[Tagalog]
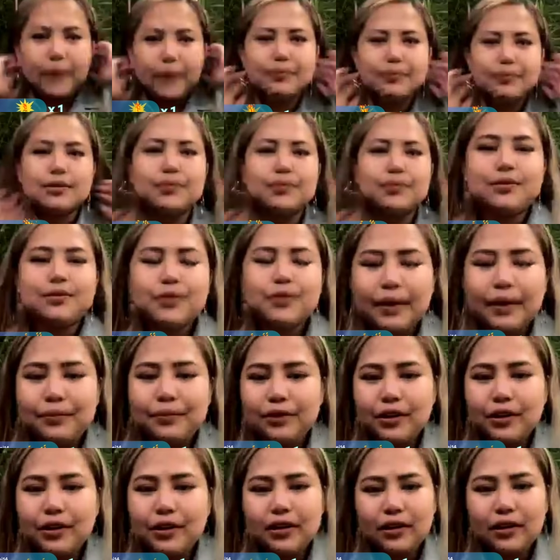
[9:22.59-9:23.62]
Subscribe niyo
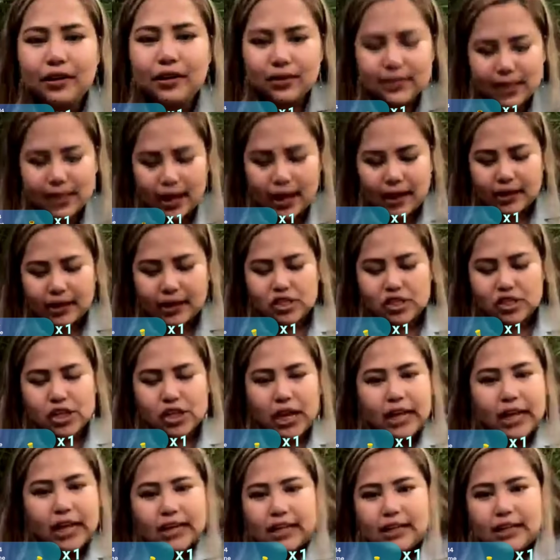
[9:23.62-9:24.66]
rin ako sa aking
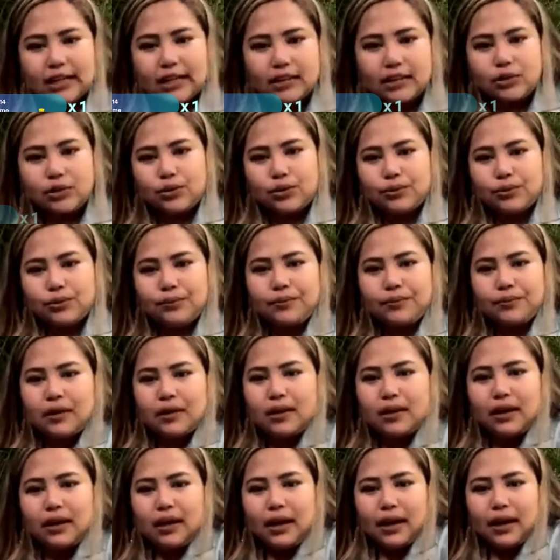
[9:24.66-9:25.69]
channel, YouTube.
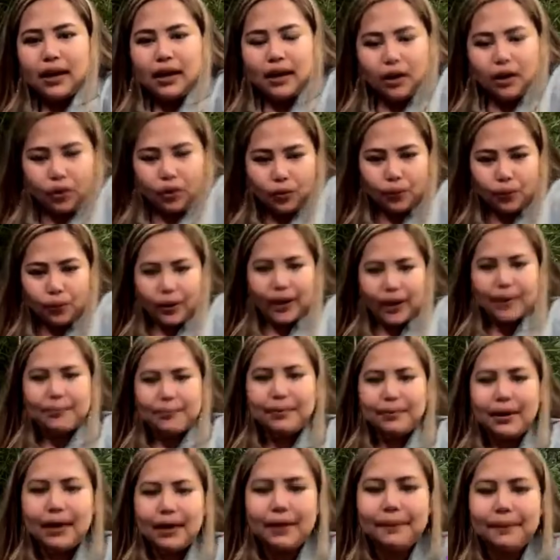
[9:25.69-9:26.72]
Hello, why
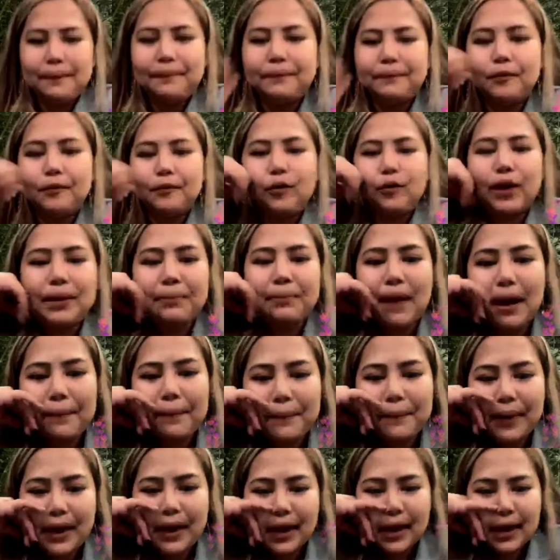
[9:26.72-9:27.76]
babe? Why
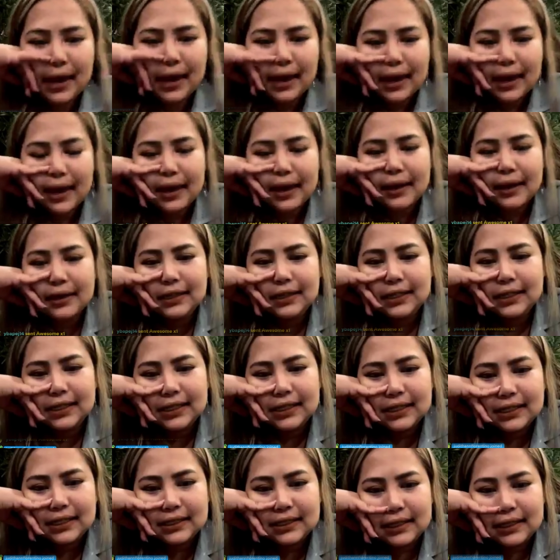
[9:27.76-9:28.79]
bape?
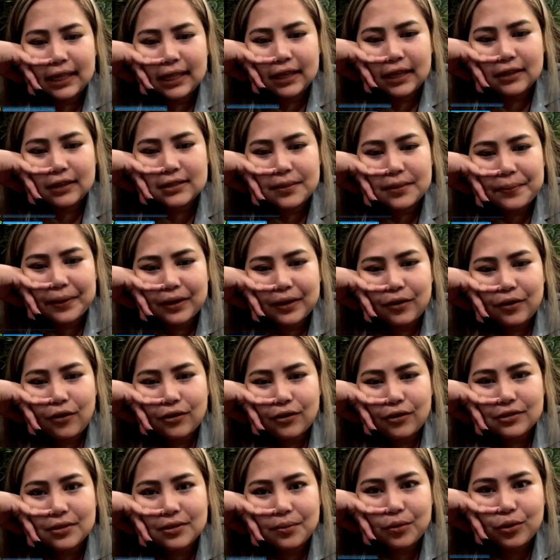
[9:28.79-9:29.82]
Thanks sa
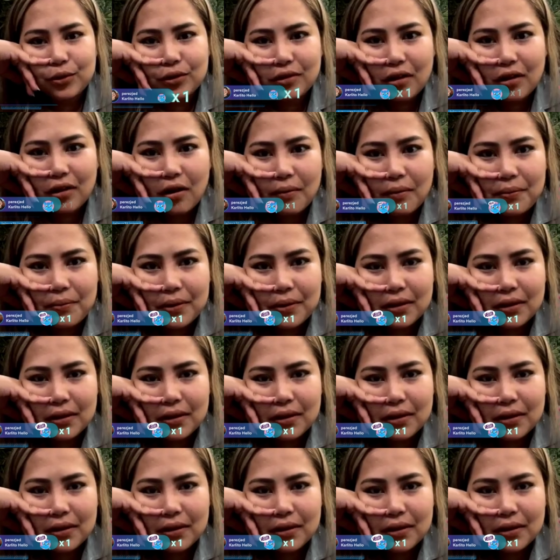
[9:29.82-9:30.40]
pag-awesome. Uy, grabe.